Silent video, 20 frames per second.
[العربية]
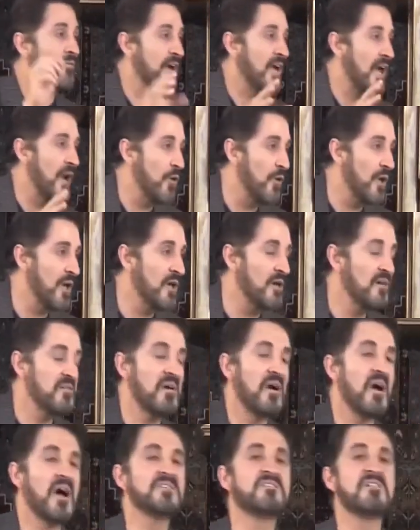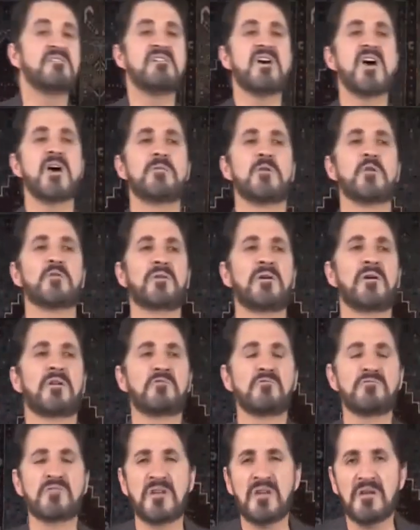فقال له ايه ادنى ما يدخل
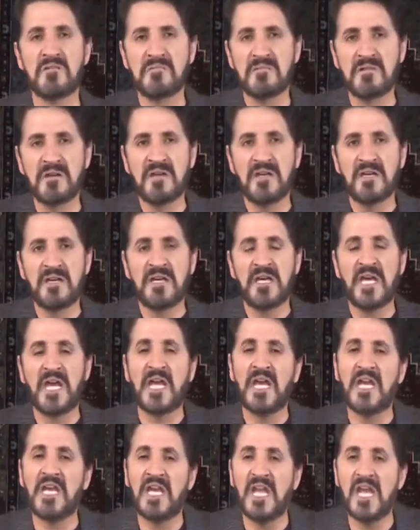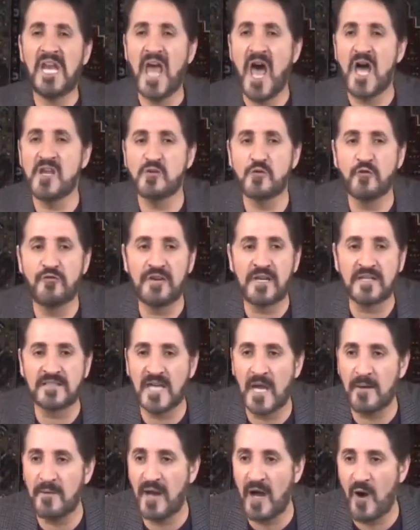رجل الجنه اني لاجد في
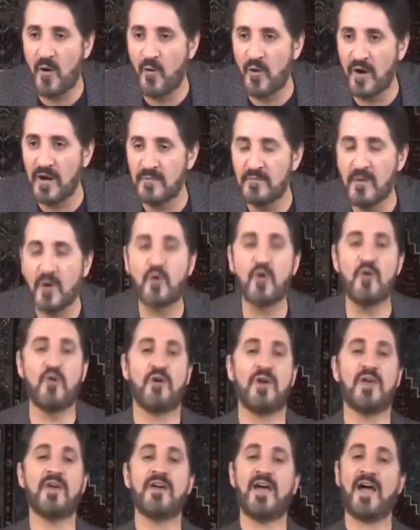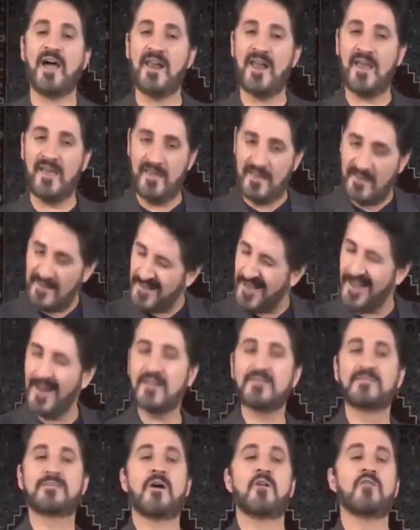الكتاب الاول ما كله ايه حالة ايه
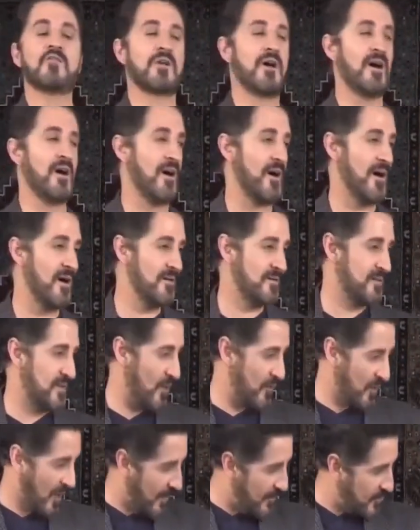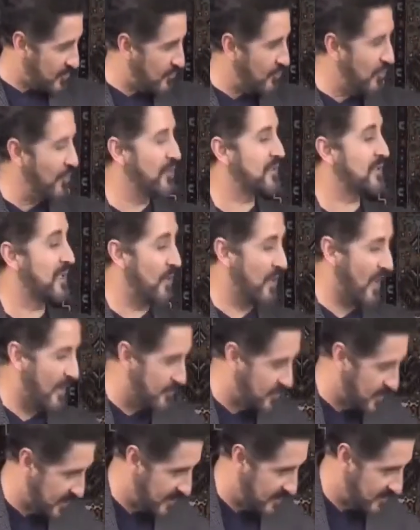على التوراه التوراه بتقول والتوراه
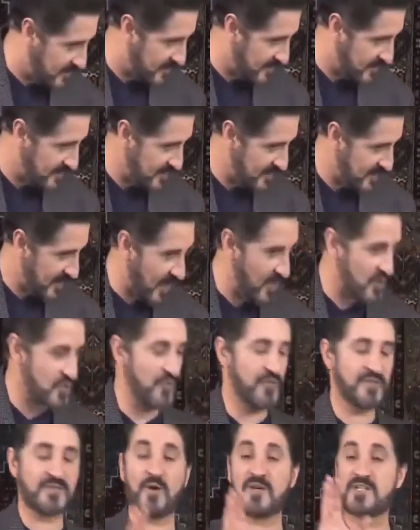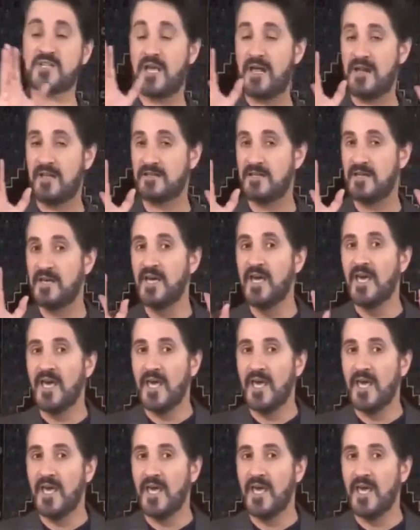بتعيد هنشوف التوراه ايش قالت